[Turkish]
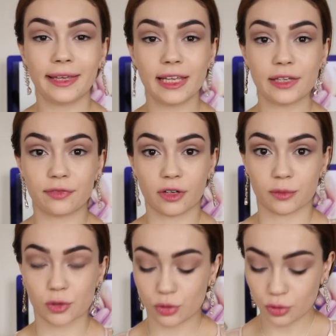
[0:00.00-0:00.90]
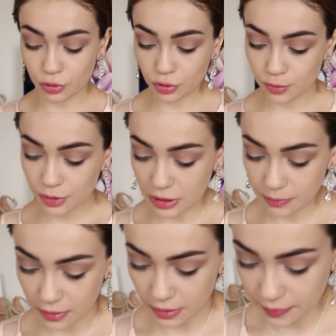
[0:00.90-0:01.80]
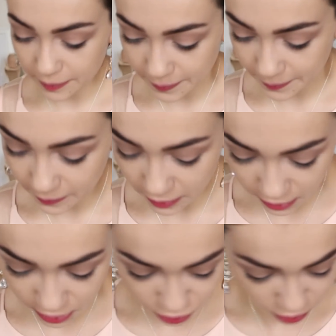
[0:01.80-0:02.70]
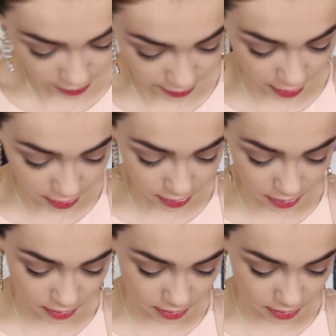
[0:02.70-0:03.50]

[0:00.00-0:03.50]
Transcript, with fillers: İlk farımı sürdüm. Şimdi ikinci olarak